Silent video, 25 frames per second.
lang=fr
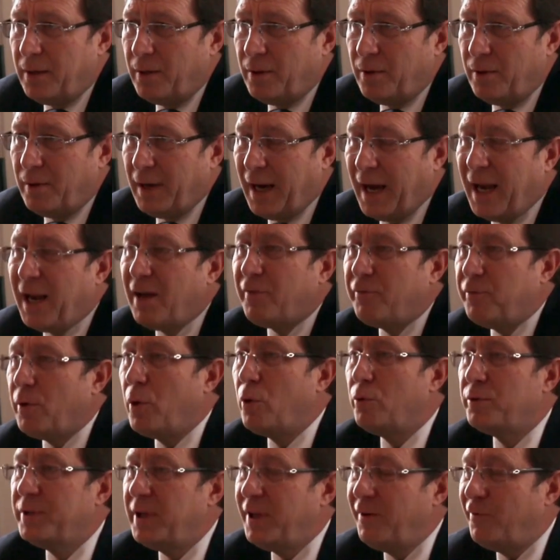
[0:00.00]
à la
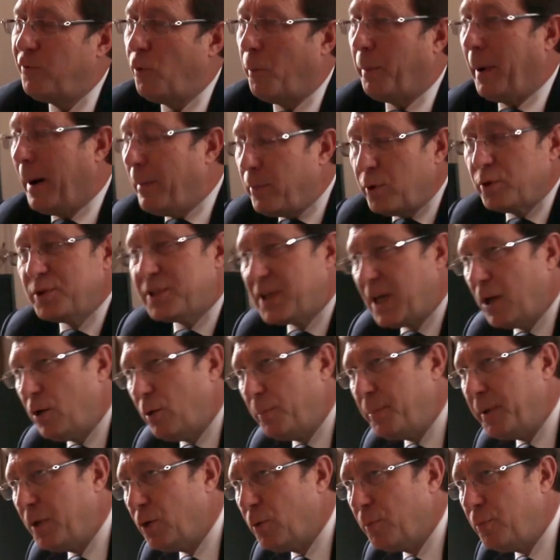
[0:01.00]
fois on dit il ne faut pas brusquer
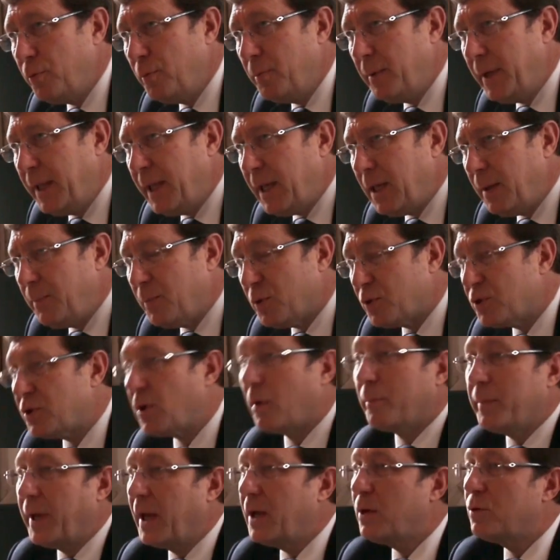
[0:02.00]
l'opinion publique, mais on se
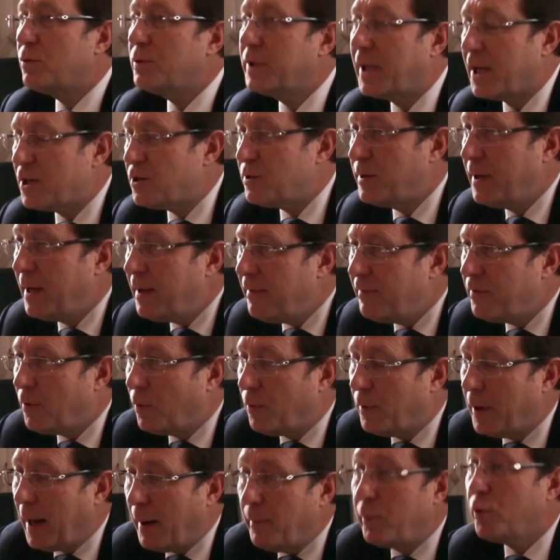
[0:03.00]
rend bien compte qu'à Genève,
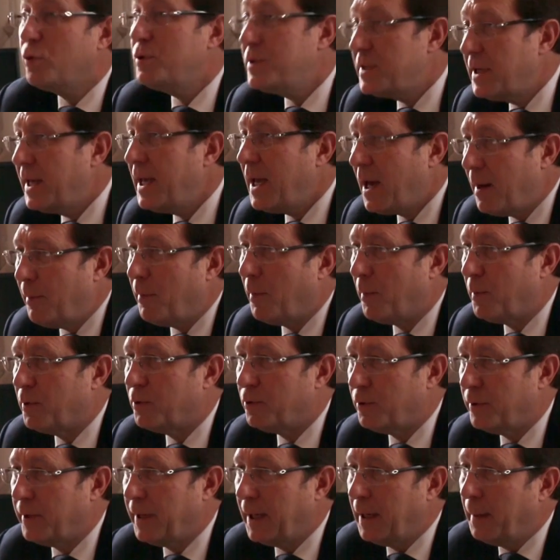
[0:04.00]
on l'a brusqué à un
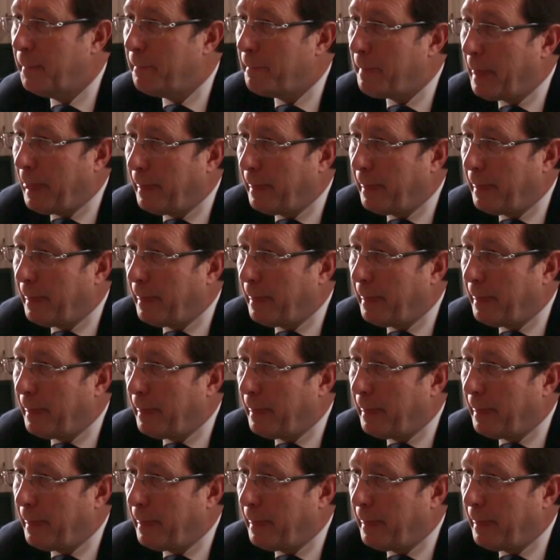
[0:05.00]
moment donné.